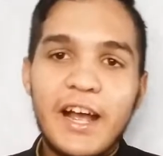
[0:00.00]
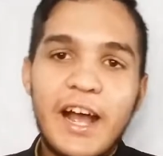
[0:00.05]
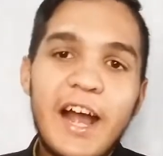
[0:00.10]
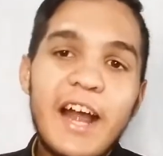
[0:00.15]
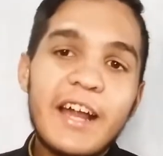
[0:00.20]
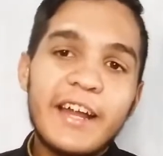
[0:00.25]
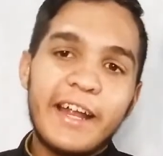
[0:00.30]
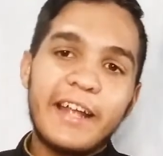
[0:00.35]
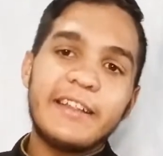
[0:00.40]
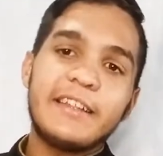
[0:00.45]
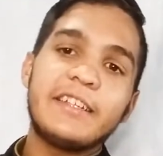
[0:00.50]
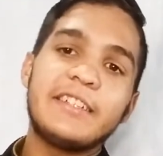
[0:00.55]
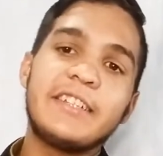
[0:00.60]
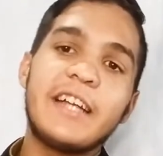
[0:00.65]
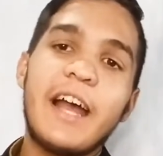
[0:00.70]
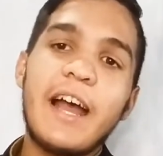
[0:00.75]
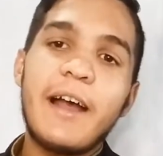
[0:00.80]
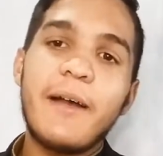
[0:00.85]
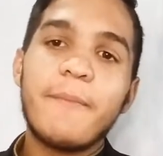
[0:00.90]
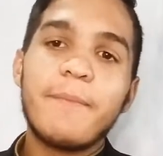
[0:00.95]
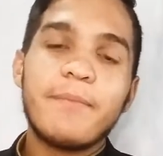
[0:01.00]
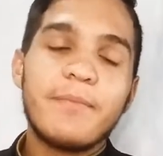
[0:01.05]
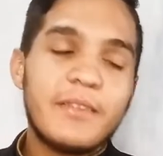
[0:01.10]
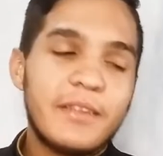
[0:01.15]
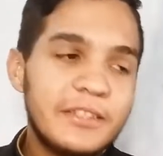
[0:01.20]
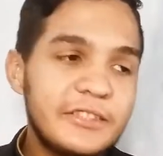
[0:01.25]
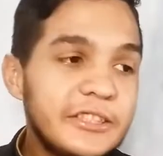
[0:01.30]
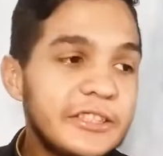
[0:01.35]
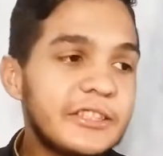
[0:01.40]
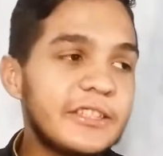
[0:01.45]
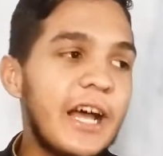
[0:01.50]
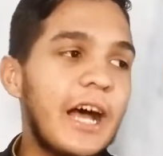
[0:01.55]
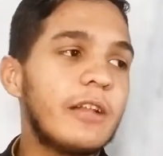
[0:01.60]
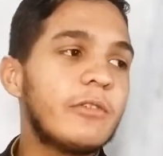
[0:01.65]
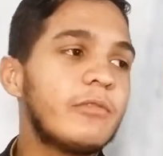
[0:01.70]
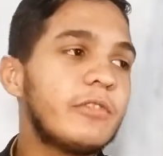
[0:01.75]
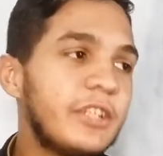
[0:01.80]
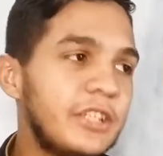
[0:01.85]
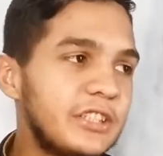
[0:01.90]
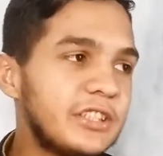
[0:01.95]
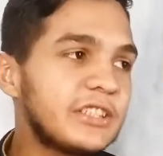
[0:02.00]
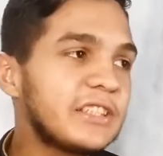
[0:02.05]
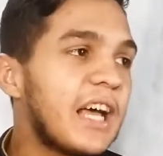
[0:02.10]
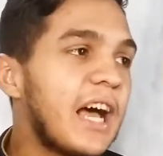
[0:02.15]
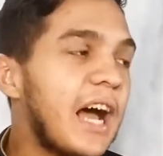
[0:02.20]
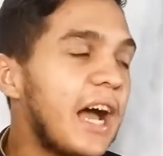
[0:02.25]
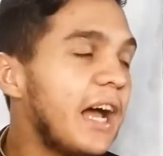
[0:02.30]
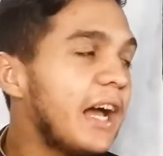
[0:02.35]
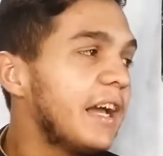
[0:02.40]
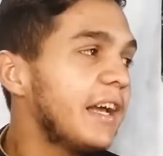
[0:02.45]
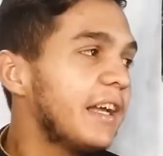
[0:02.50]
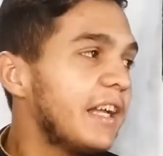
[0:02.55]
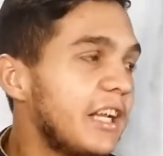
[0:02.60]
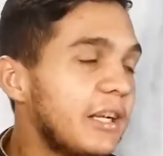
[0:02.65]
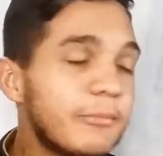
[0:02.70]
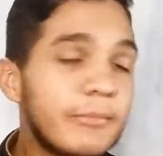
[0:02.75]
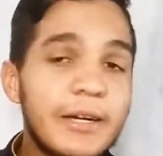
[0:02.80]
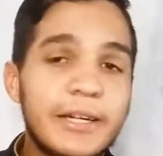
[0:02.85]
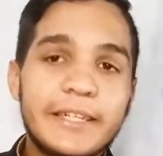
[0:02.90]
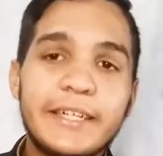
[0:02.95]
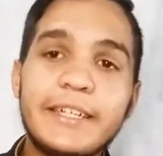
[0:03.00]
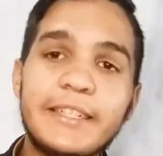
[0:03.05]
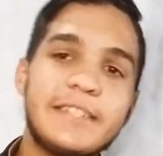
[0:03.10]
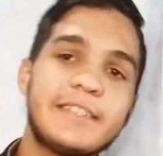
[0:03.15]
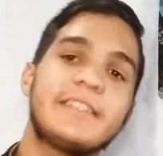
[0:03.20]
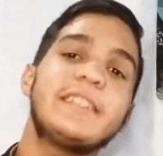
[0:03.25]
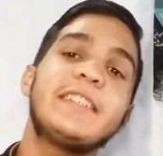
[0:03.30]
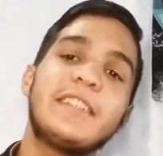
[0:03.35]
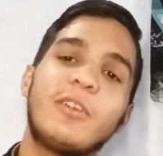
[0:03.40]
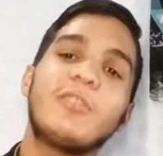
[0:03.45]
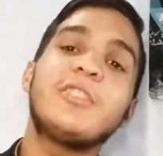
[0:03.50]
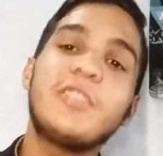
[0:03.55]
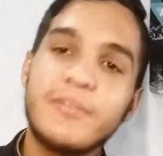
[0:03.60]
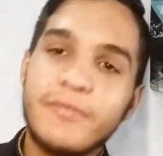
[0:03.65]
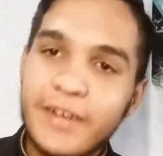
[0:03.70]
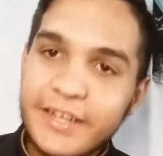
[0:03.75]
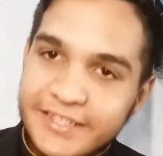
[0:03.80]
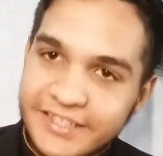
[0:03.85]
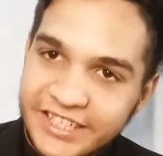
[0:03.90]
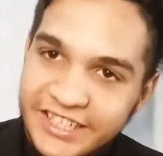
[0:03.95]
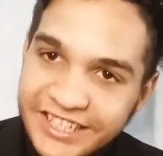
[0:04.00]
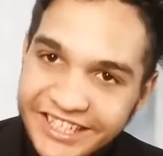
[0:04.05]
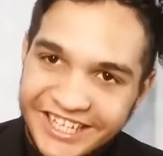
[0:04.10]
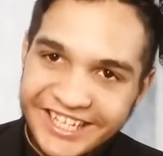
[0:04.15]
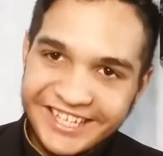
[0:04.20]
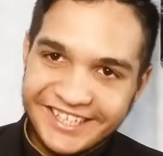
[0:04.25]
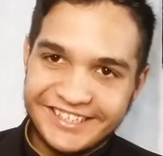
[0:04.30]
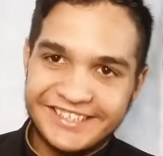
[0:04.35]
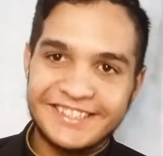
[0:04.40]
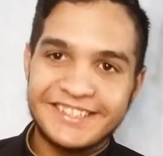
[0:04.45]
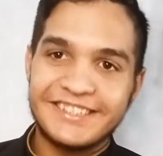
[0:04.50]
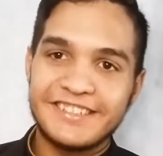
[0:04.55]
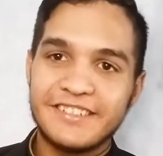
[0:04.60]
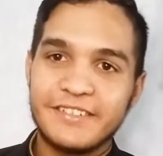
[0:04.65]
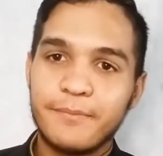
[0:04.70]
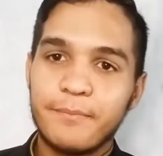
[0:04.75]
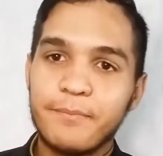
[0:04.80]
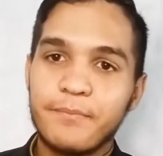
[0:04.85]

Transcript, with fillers: A gente já está no que está, imagina se não tivesse leis.